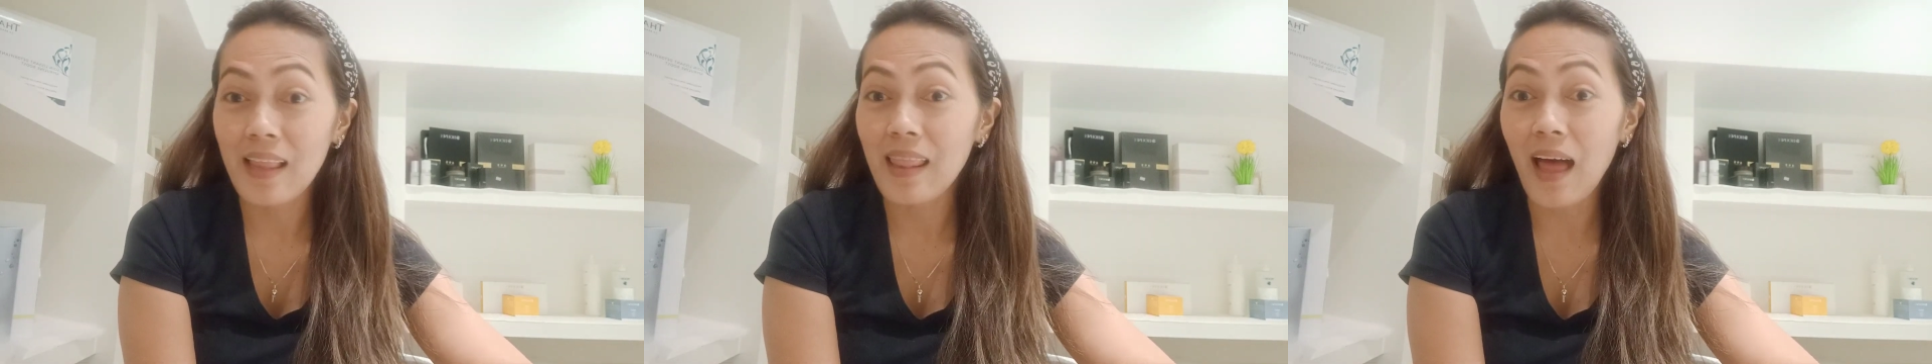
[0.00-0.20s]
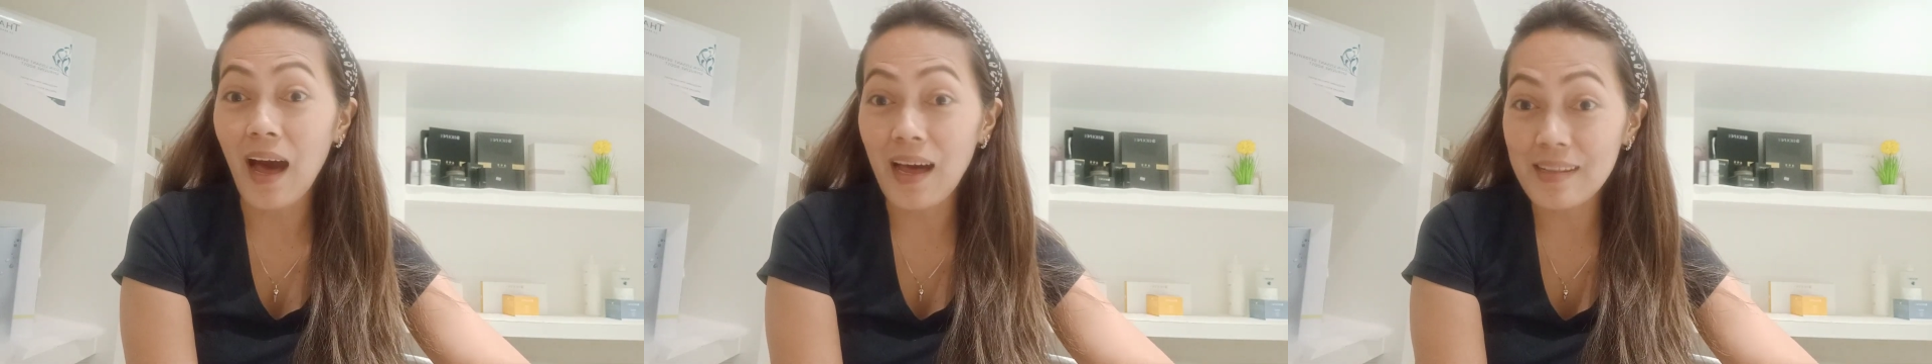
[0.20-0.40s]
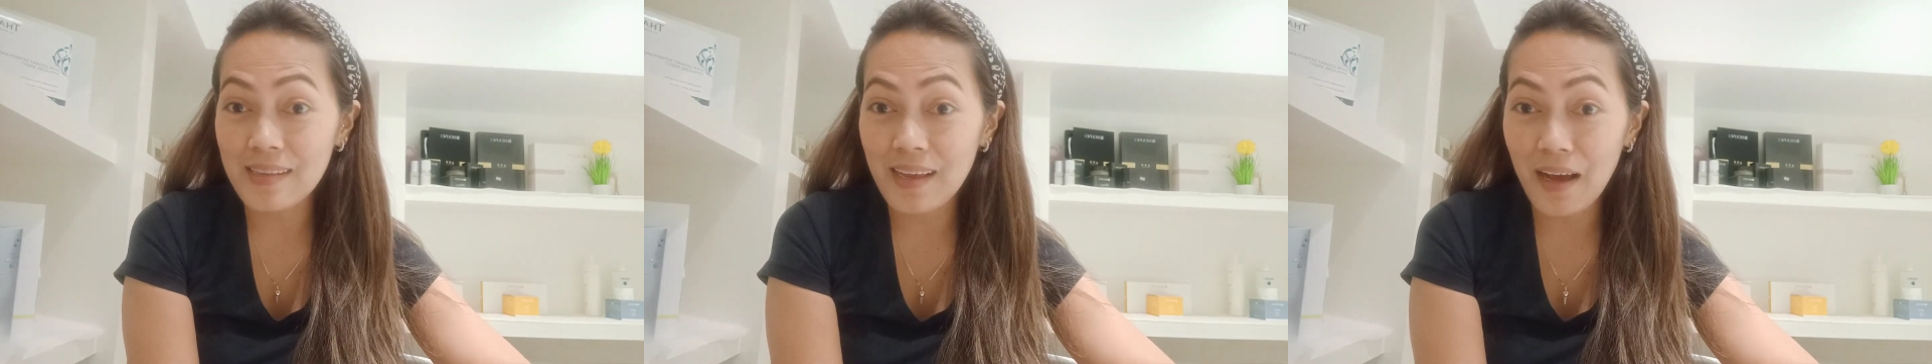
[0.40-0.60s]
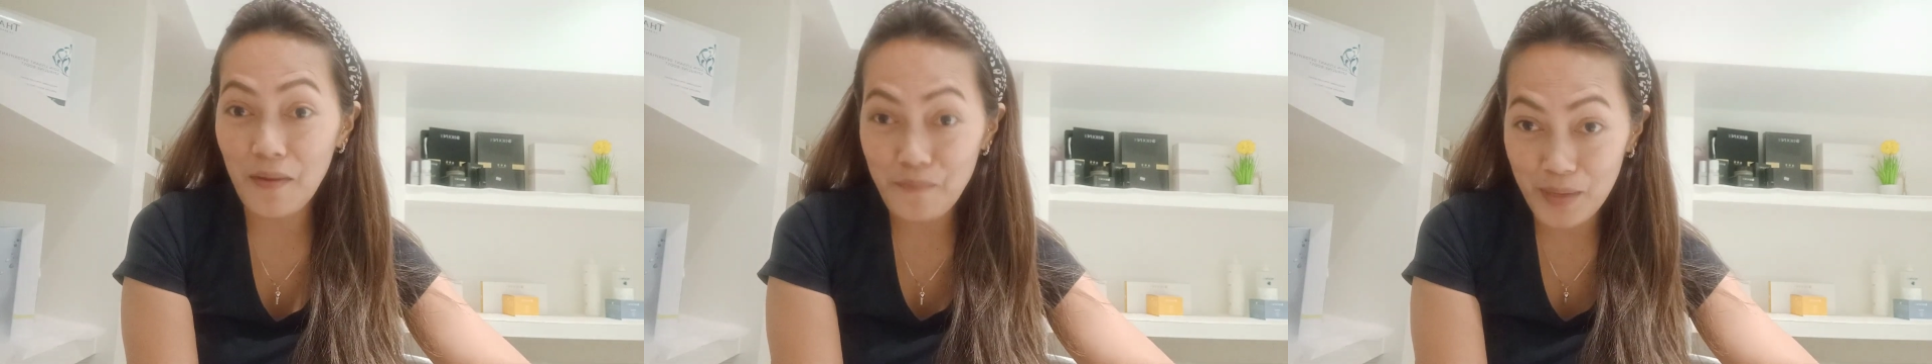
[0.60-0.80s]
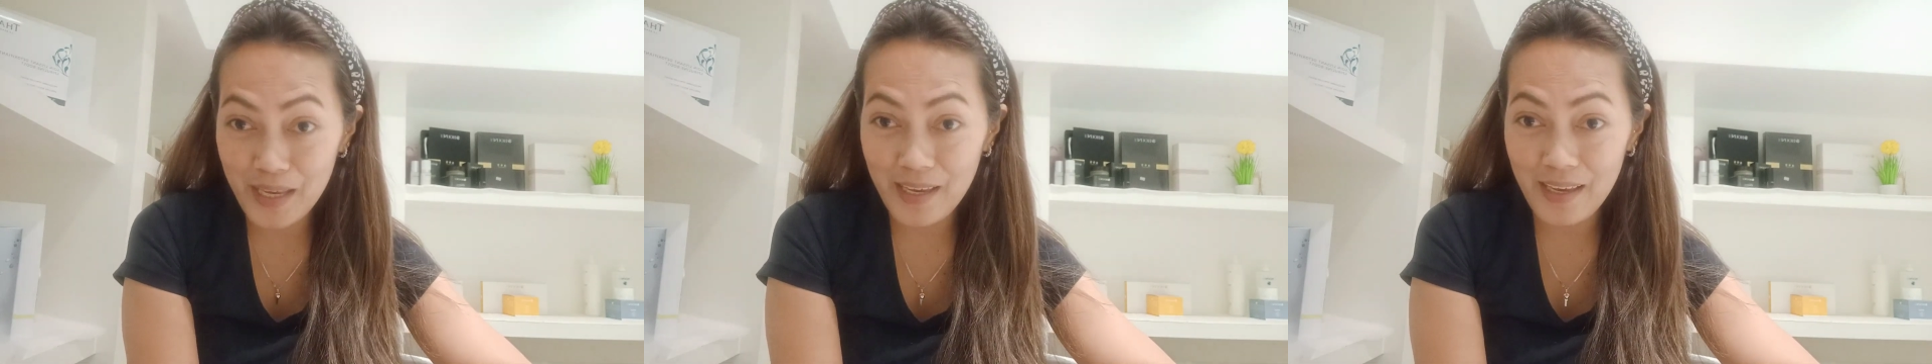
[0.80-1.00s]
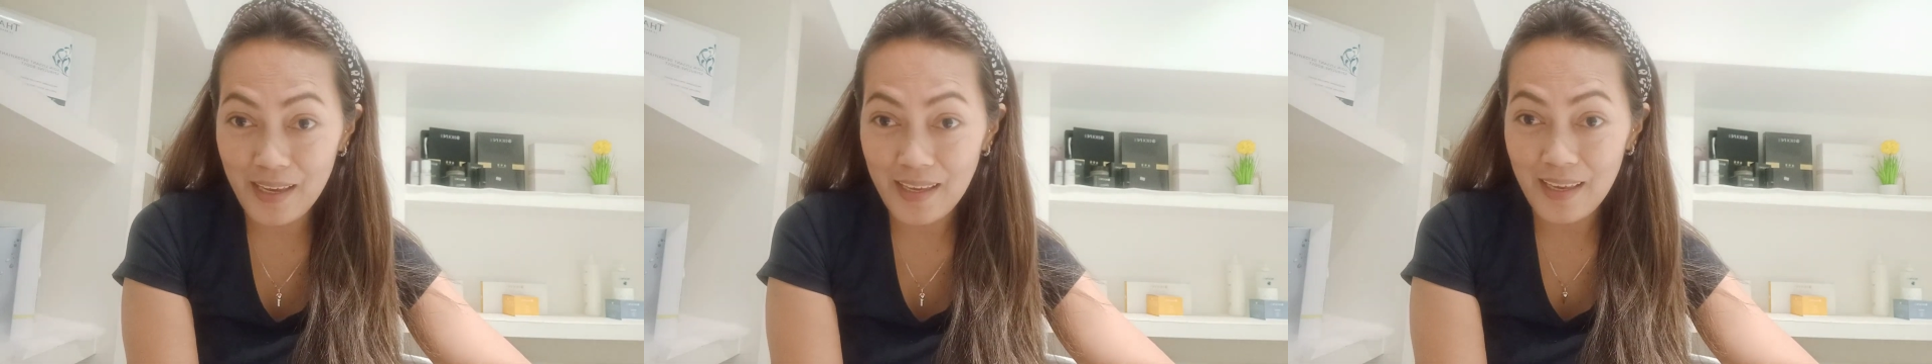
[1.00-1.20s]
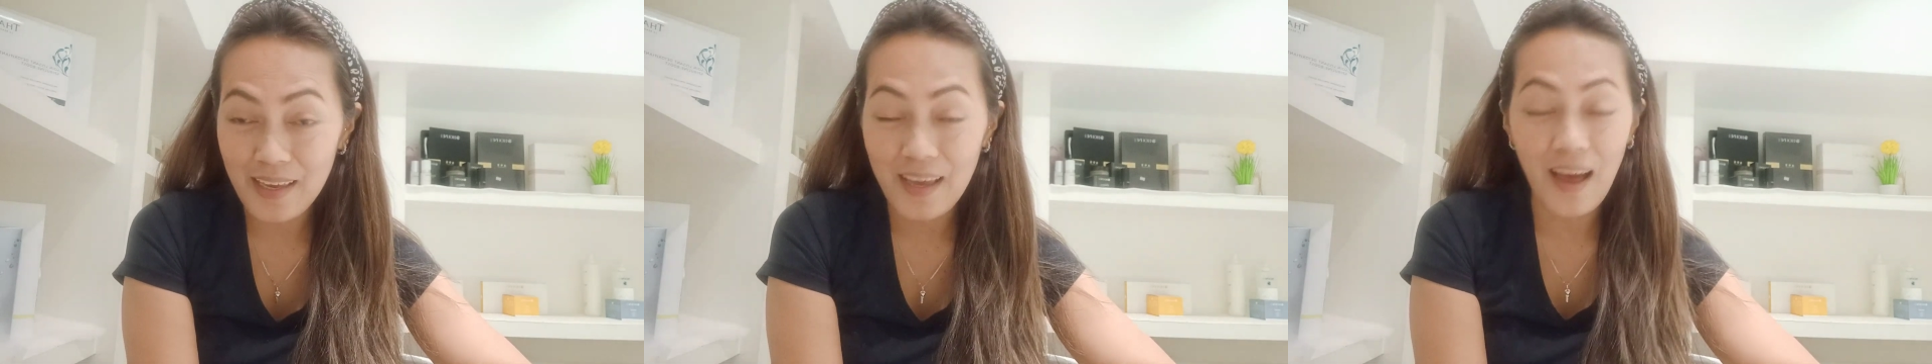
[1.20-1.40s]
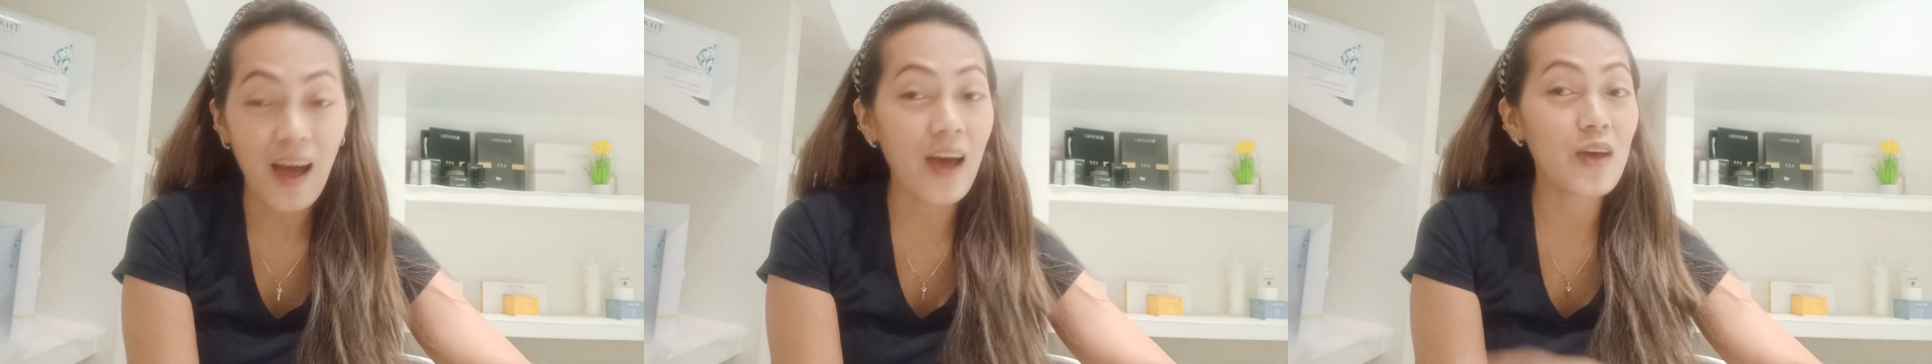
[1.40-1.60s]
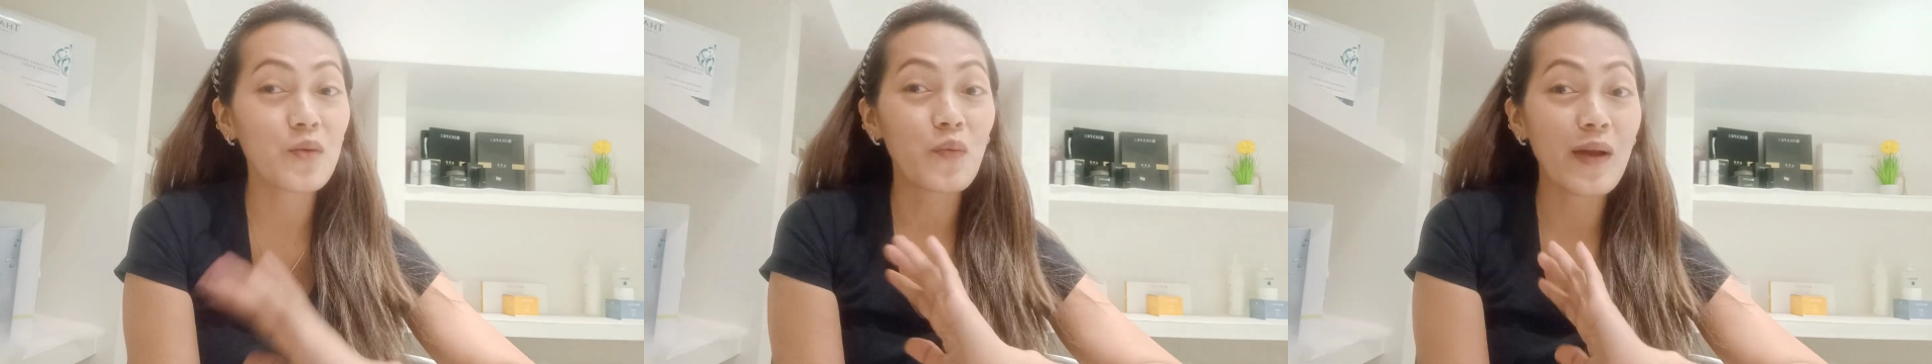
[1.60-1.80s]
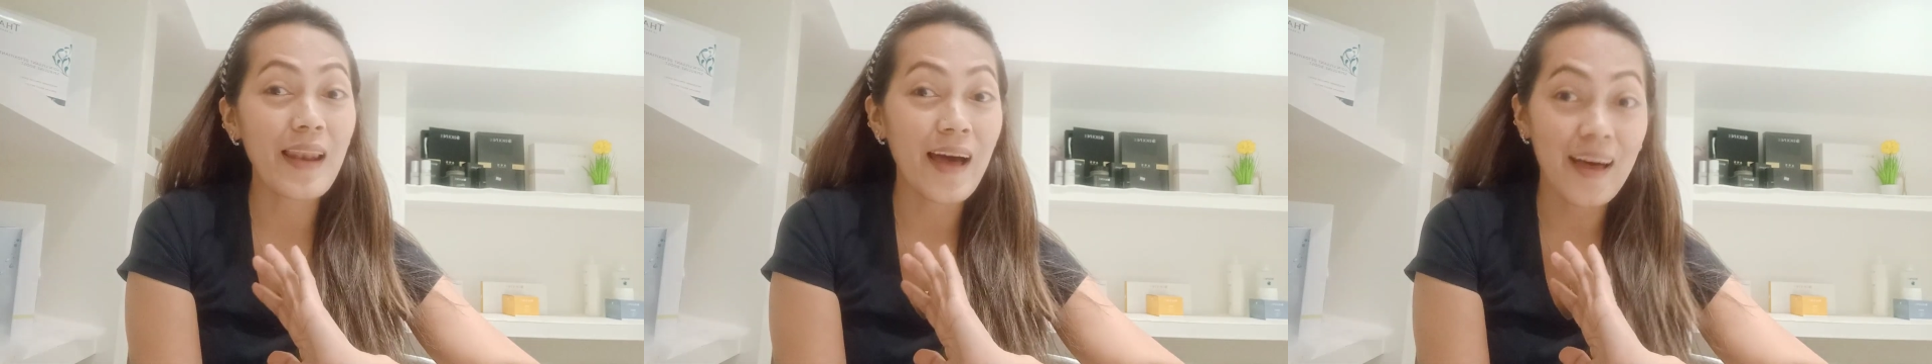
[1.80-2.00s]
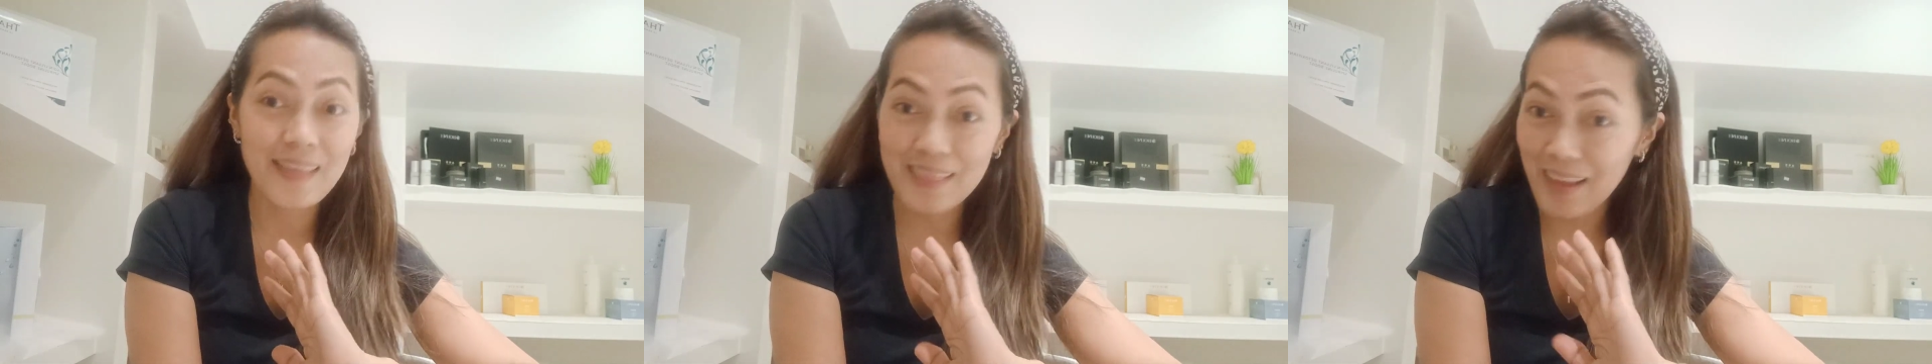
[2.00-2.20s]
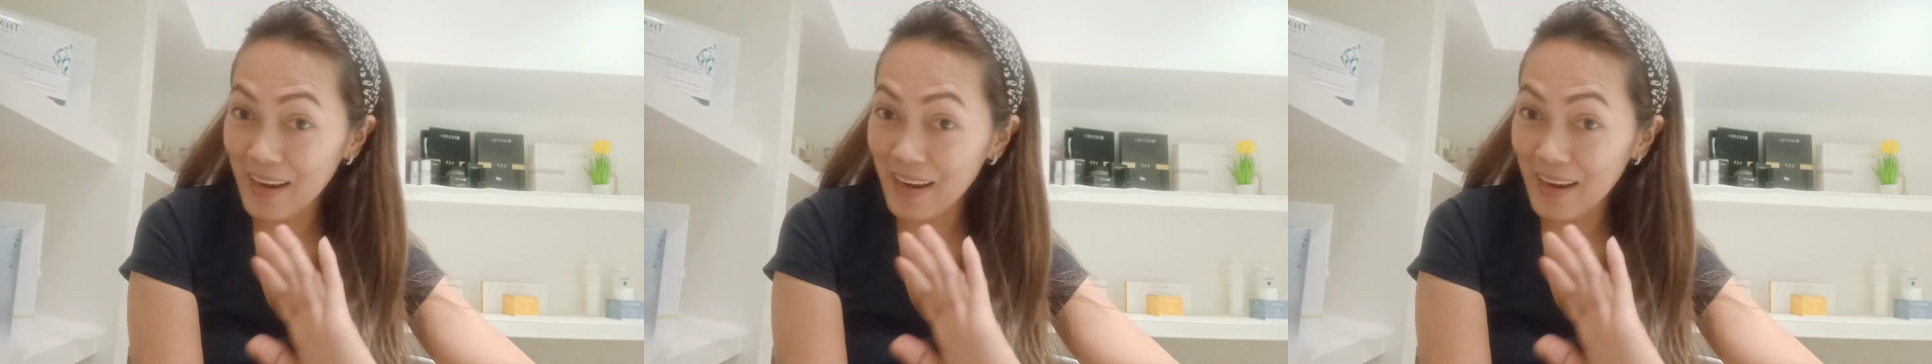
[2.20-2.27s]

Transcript: Lahat kami ay wala